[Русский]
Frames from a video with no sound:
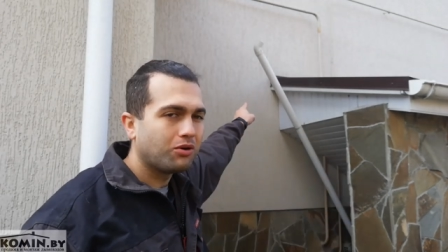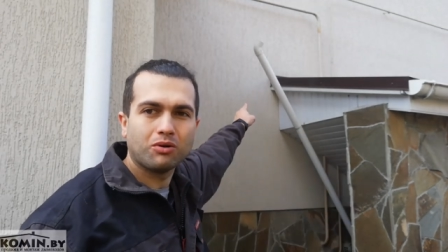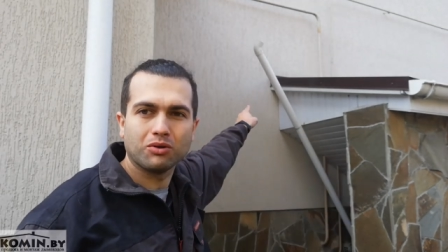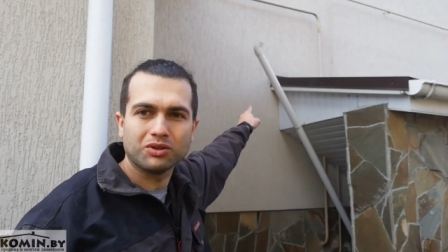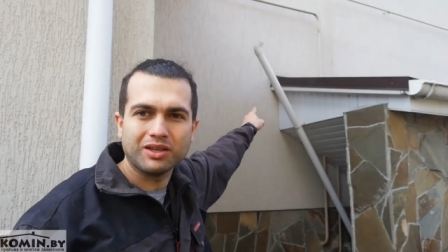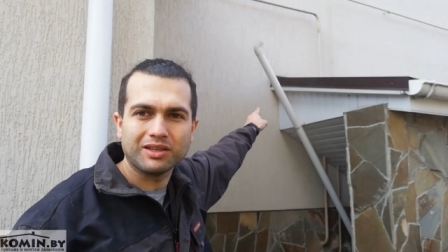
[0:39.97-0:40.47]

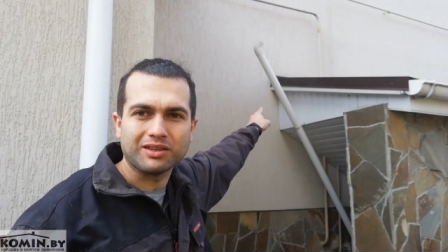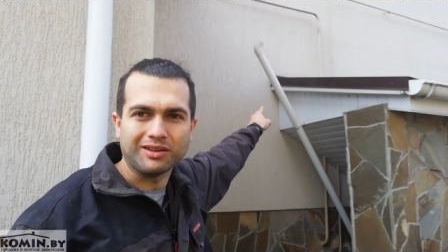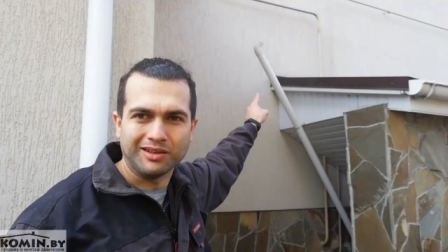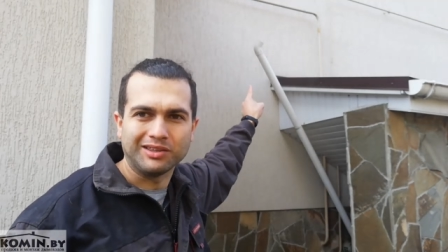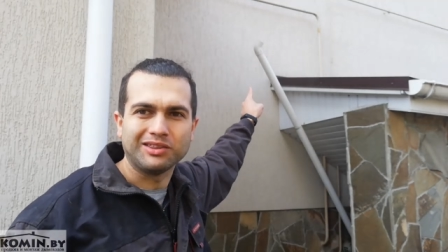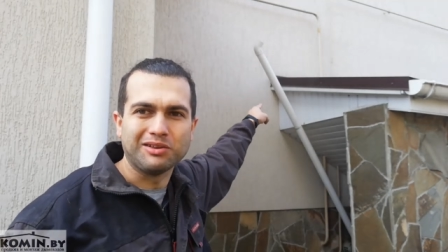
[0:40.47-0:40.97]
Вот это
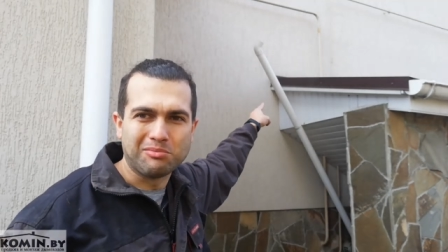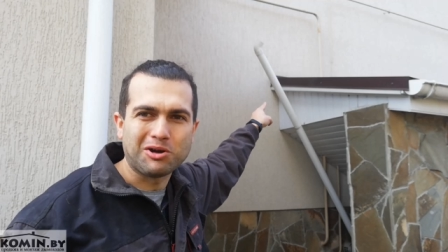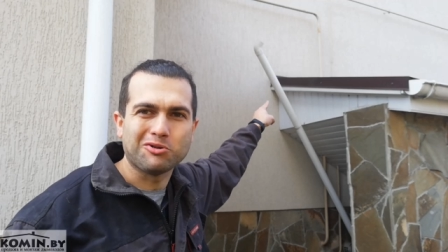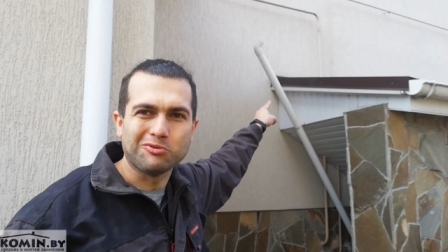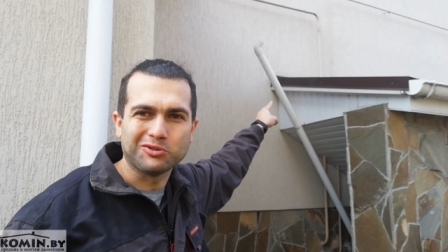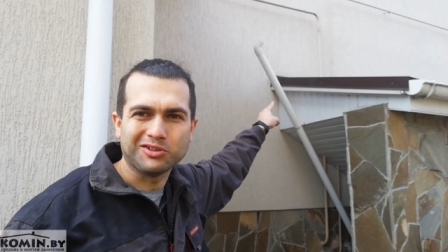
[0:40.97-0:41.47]

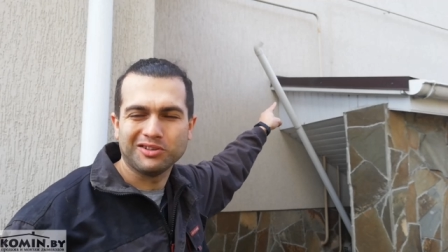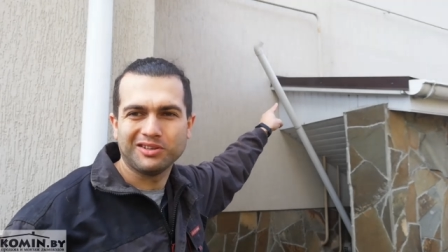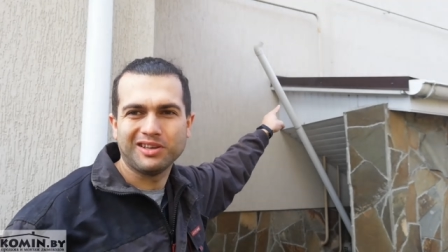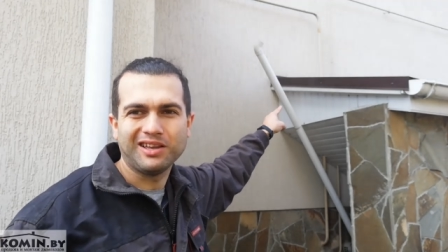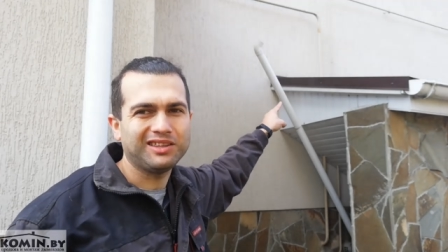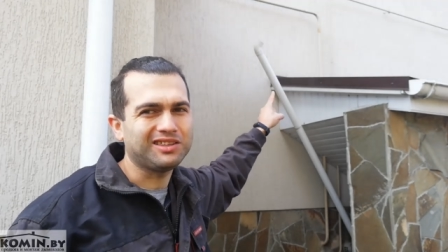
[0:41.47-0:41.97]
дымоход.
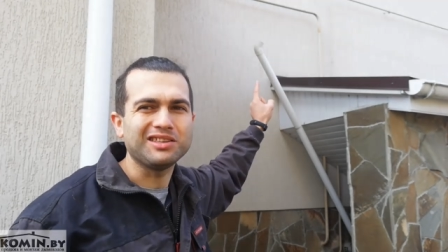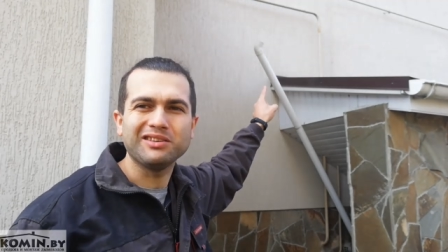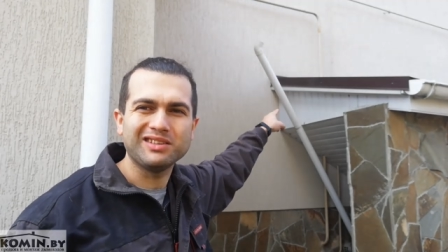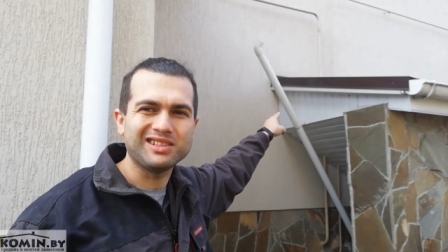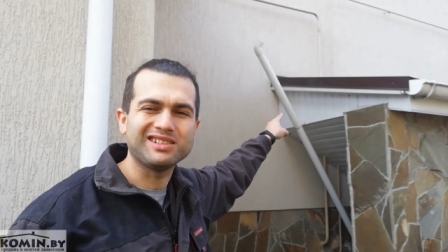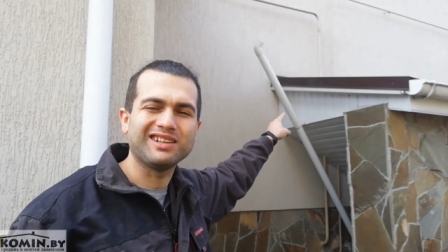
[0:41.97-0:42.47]
Это не
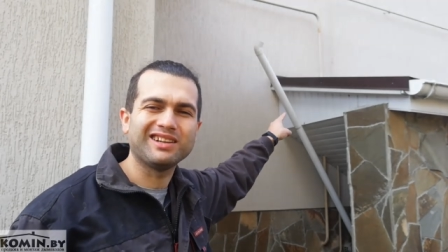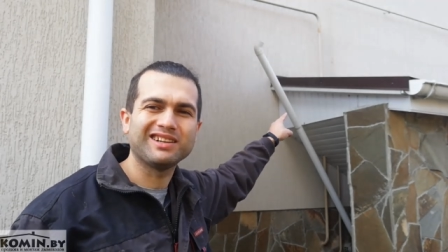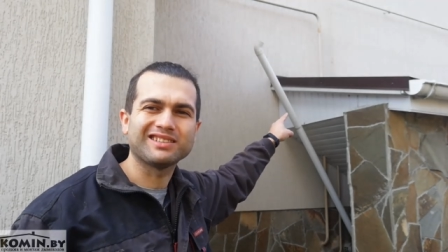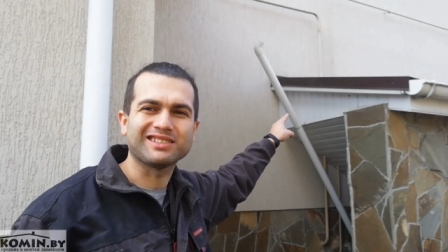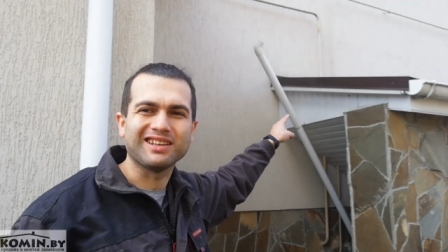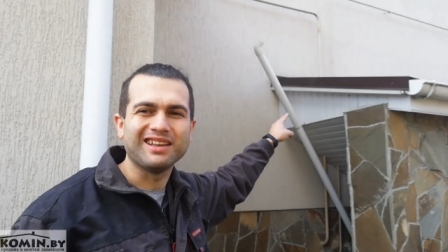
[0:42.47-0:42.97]

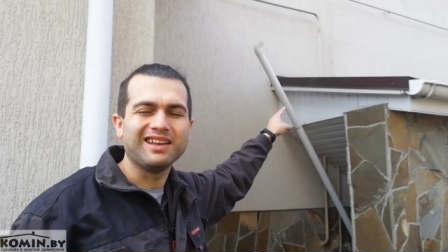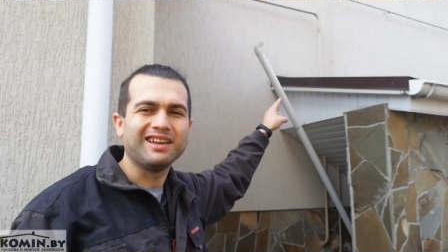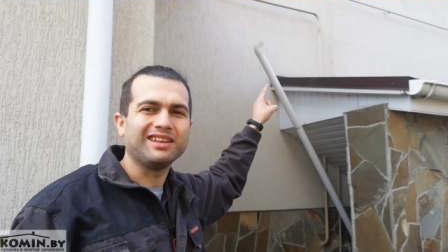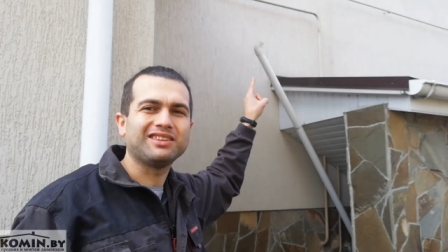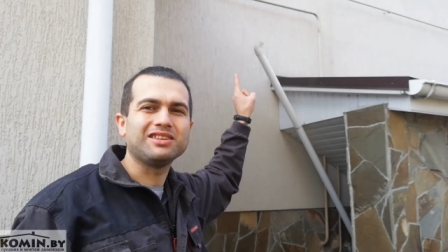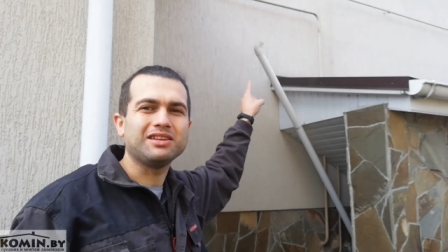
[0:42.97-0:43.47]
вентиляция,
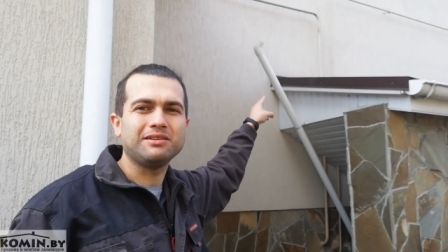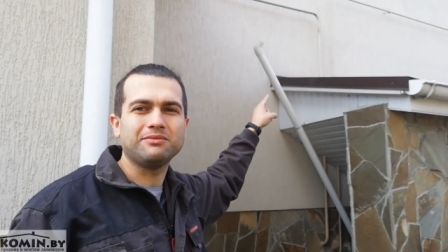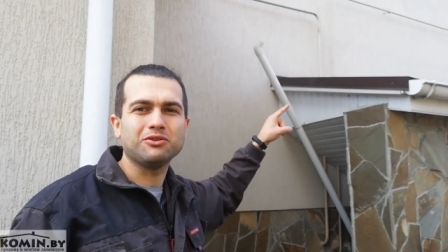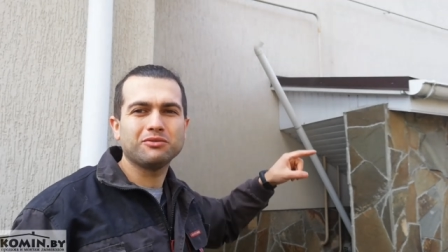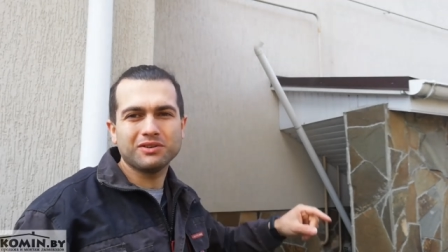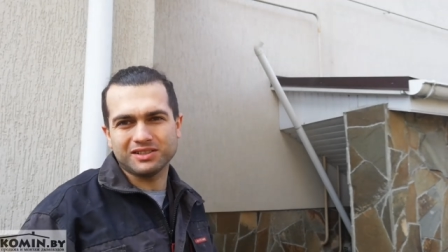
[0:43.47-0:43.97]
это не
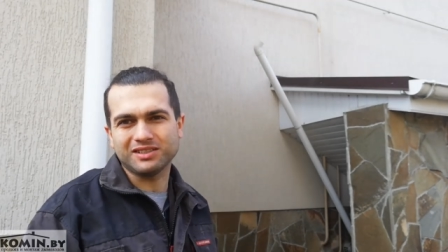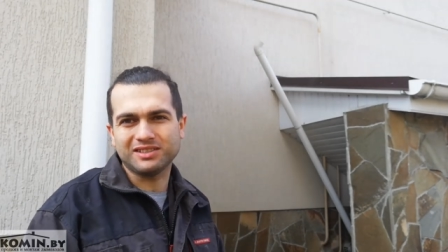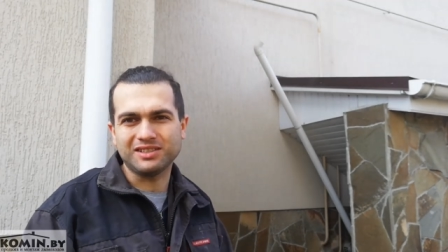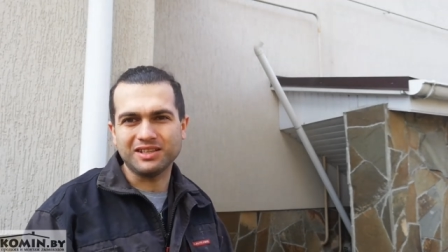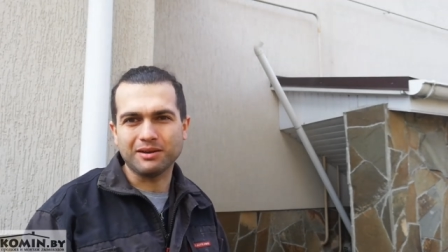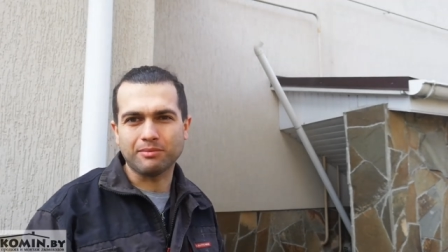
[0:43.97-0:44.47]
ливневая
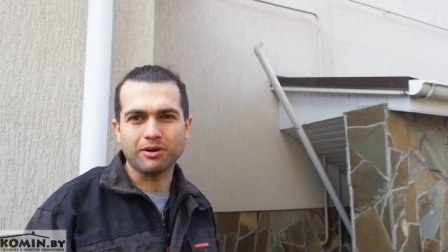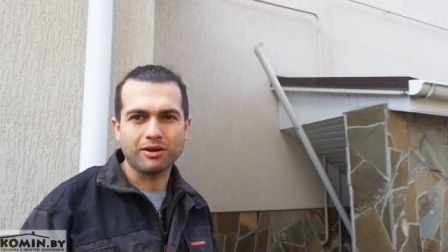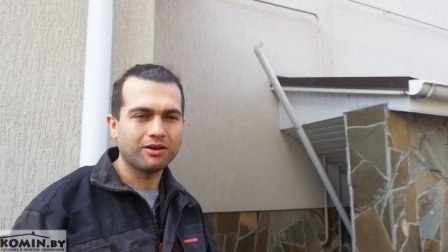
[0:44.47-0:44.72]
система.